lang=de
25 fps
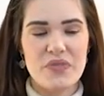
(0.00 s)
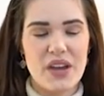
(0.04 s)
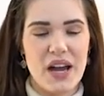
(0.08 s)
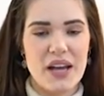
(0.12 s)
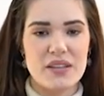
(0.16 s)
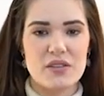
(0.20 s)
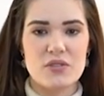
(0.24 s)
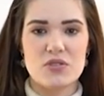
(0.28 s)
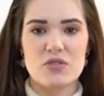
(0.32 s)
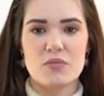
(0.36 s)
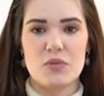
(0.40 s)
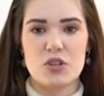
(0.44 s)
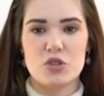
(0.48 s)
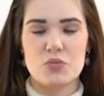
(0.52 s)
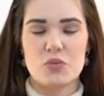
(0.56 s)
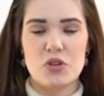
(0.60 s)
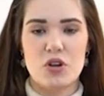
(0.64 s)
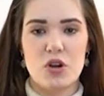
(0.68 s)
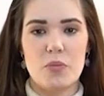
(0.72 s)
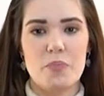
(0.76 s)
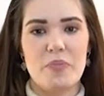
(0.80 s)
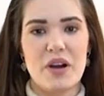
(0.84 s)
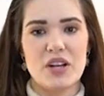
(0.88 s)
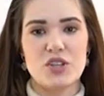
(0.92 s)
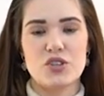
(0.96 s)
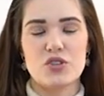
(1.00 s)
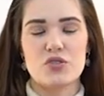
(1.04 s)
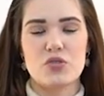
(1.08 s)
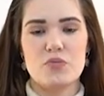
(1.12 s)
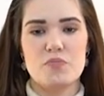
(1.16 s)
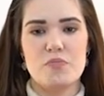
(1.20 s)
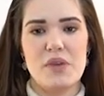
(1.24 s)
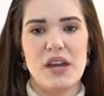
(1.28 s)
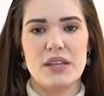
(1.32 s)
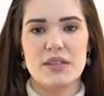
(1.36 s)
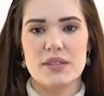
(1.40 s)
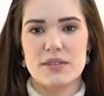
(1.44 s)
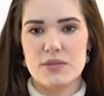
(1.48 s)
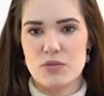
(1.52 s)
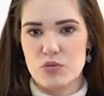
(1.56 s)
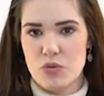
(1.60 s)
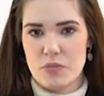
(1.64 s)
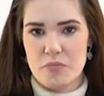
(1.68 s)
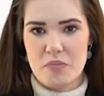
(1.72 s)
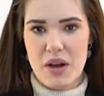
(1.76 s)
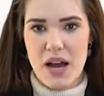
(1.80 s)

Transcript: also zum Beispiel Low Budget und Mainstream